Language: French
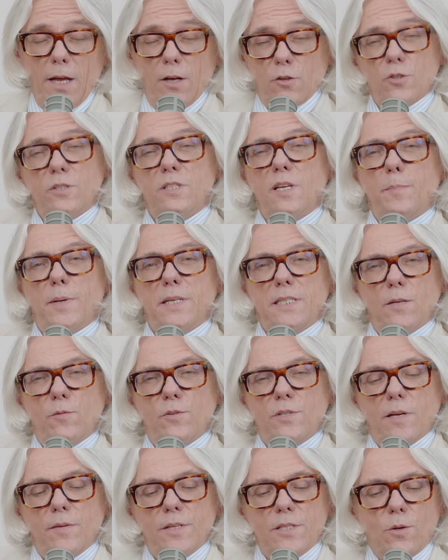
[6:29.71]
Je ne sais pas si vous
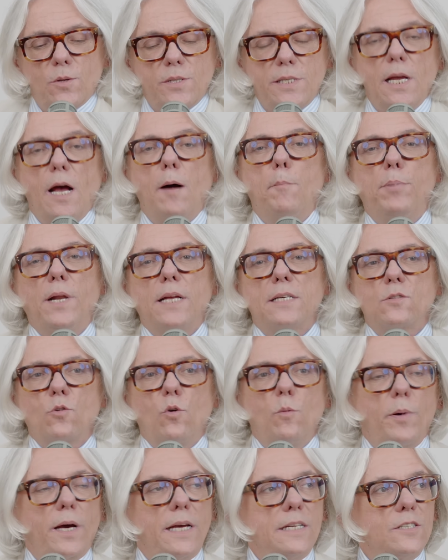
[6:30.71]
savez ce que c'est un plastron. Par